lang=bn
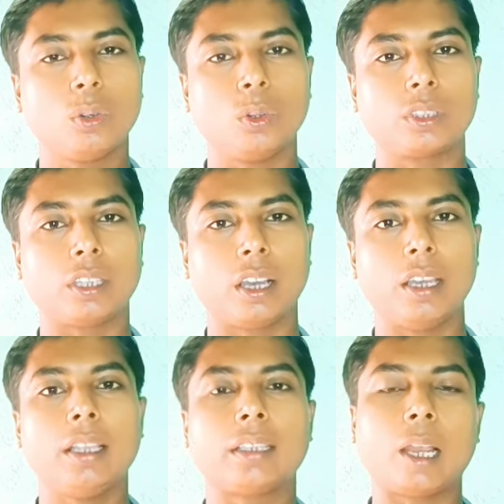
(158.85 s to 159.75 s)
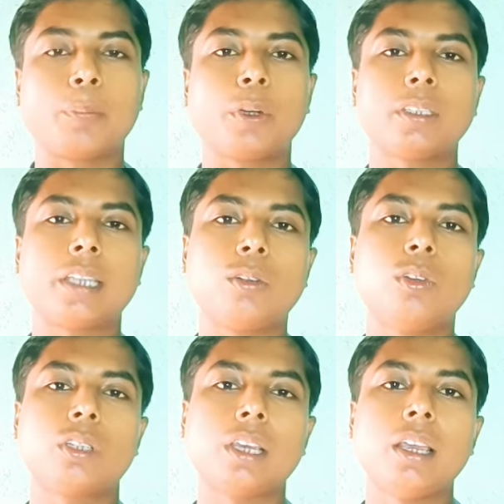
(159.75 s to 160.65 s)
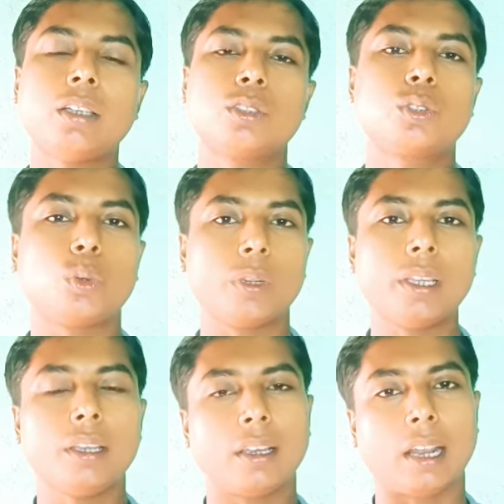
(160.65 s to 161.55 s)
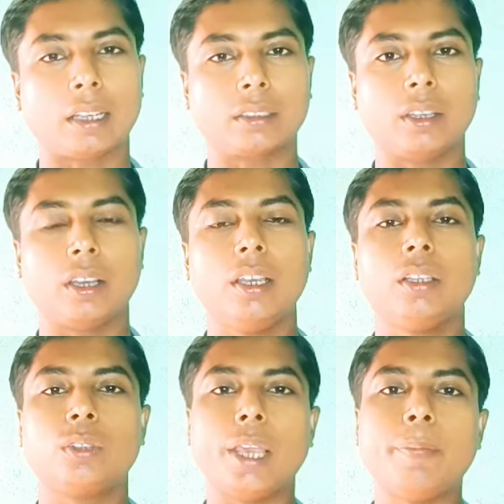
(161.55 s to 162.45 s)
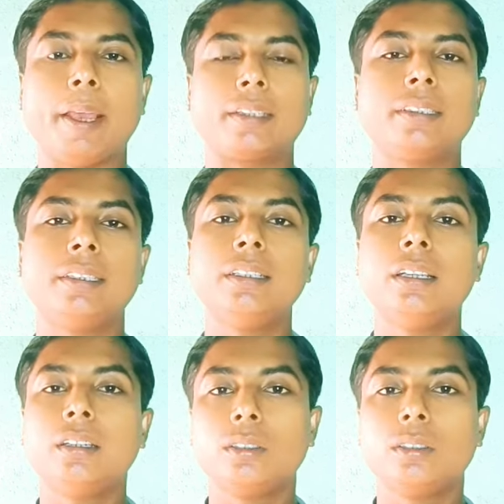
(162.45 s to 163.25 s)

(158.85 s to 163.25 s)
করতে হয় তারপরে সেগুলোকে স্টোরে রাখতে হয় তো এই ব্যাটারির